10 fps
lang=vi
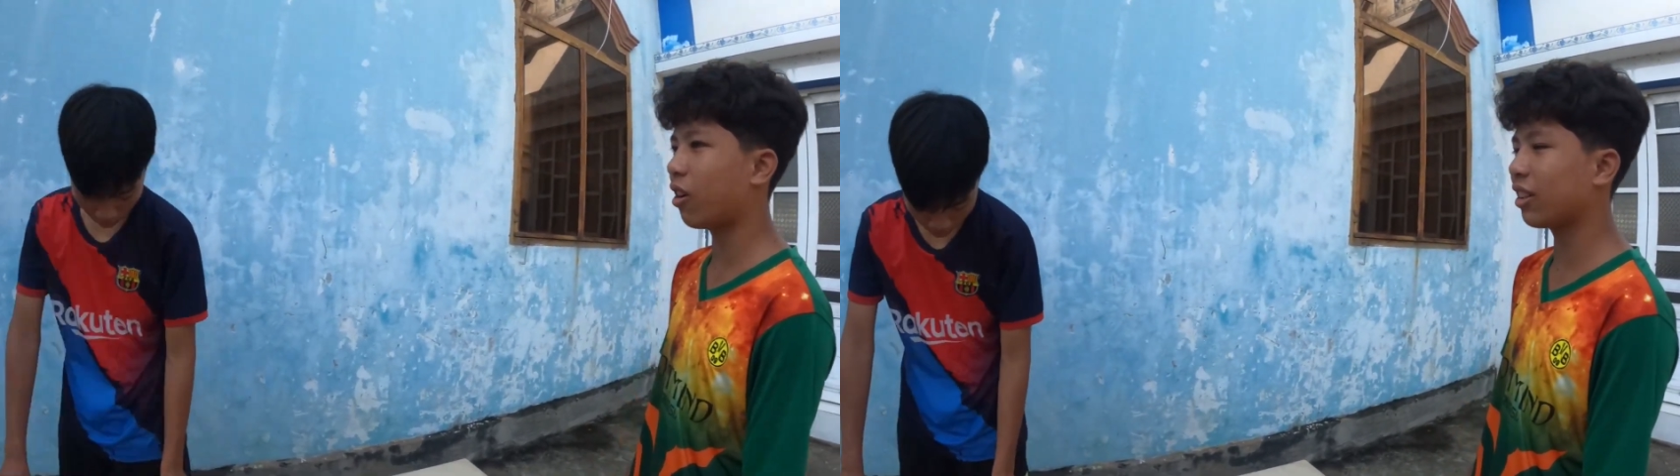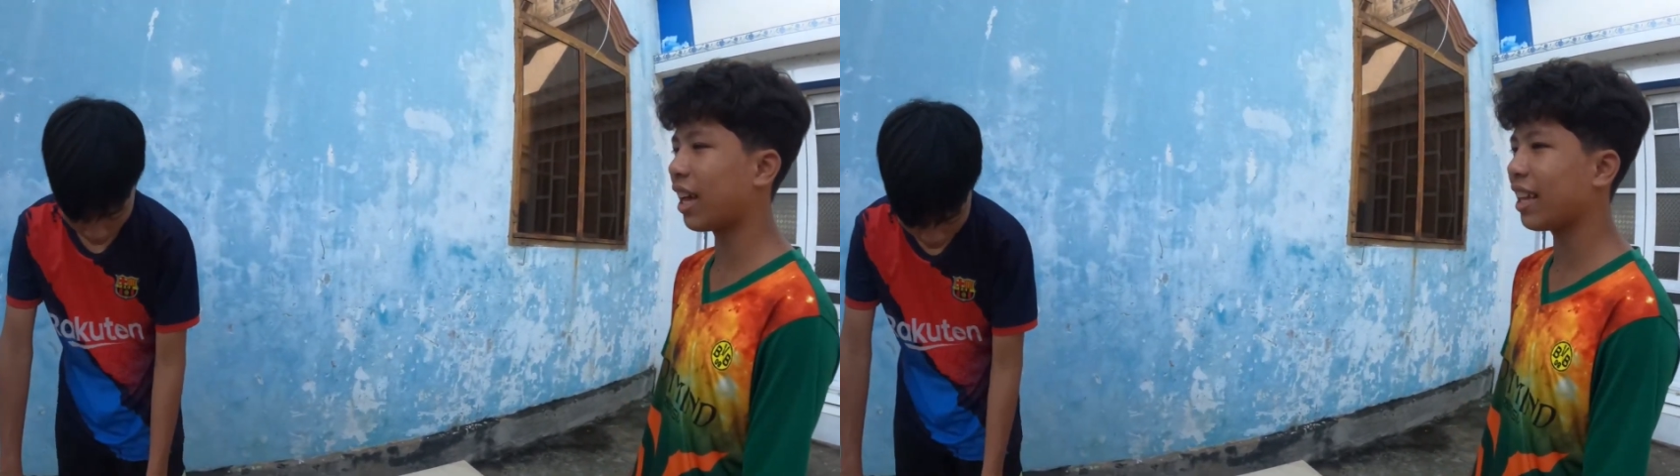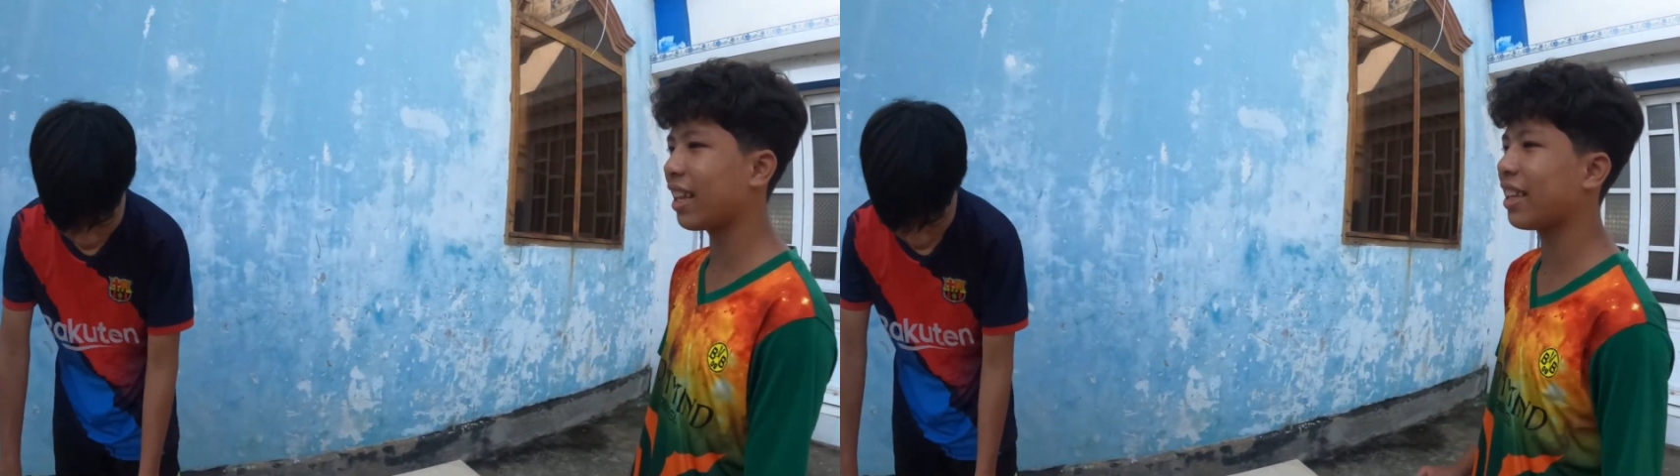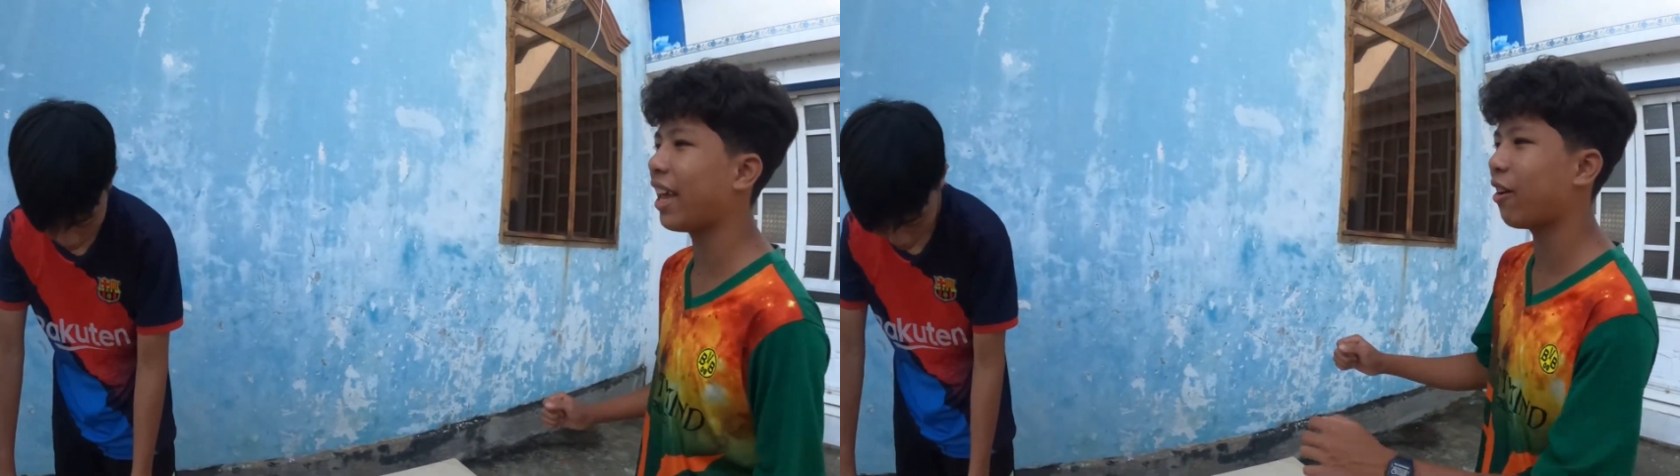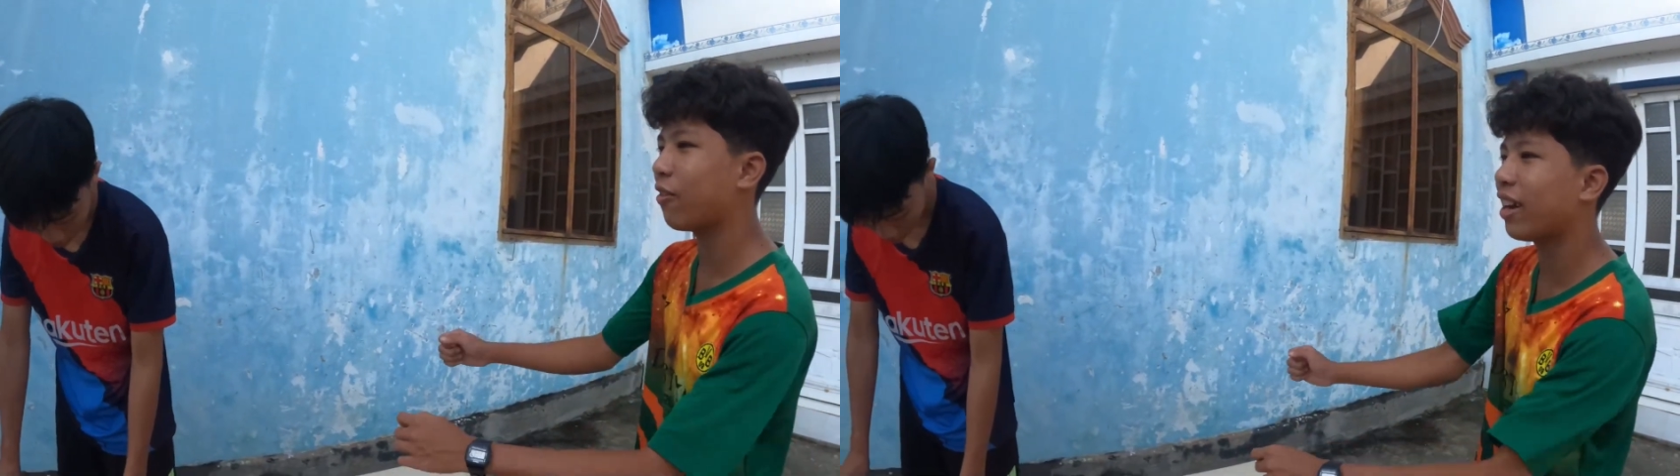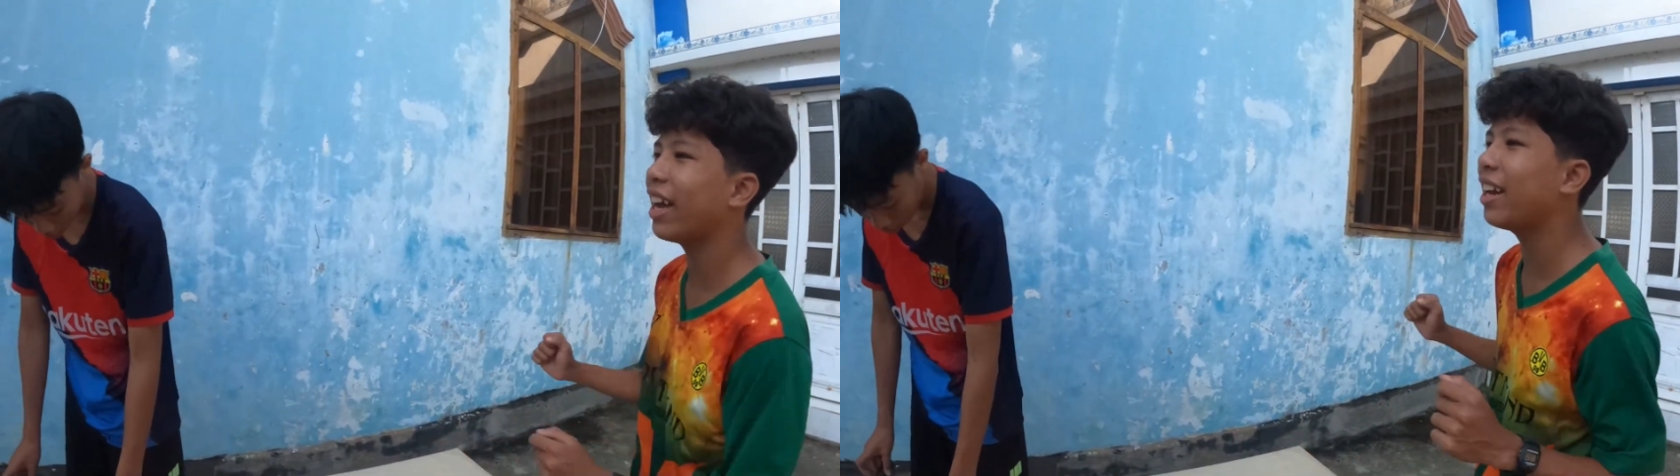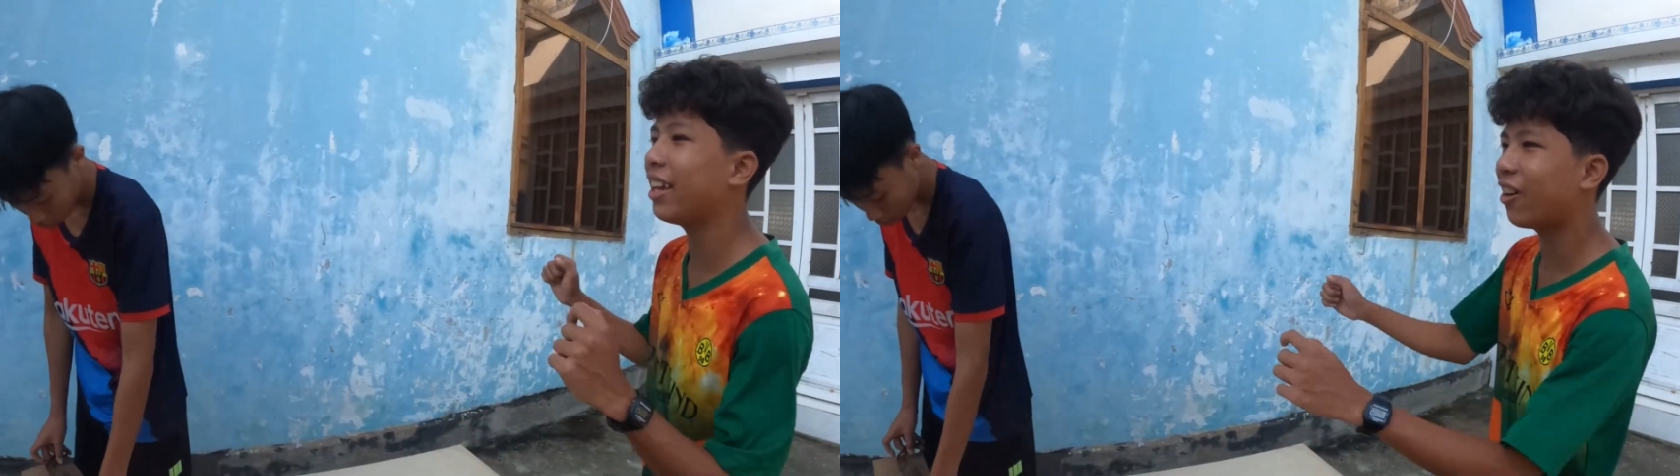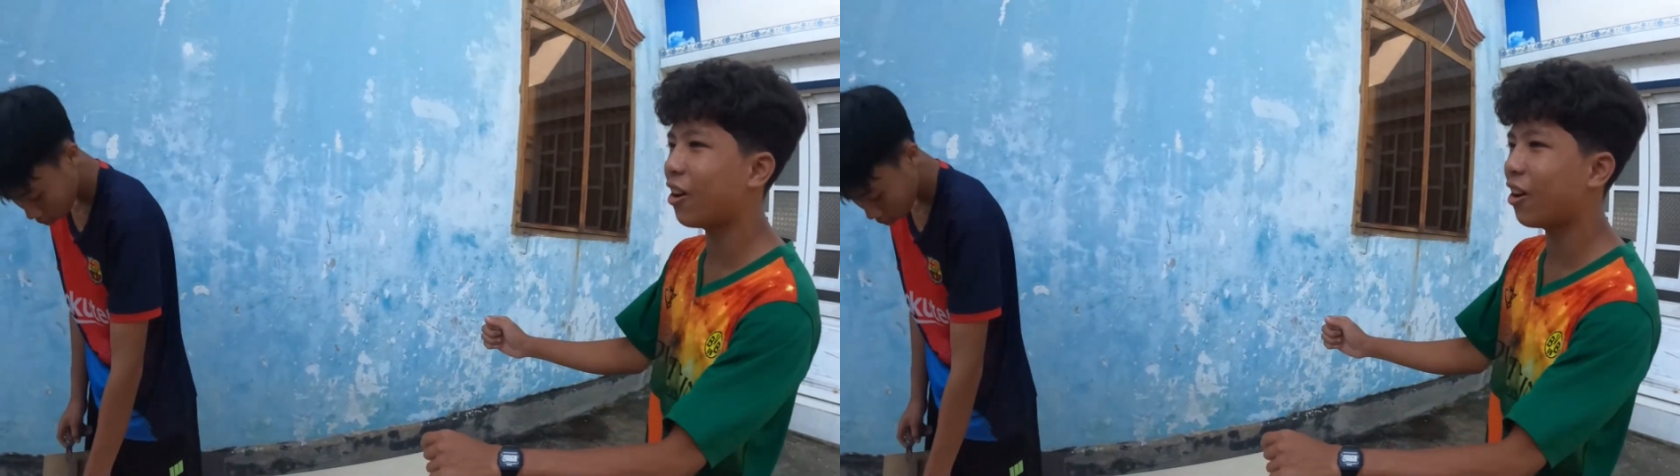Còn người ta người ta chèo một cái đi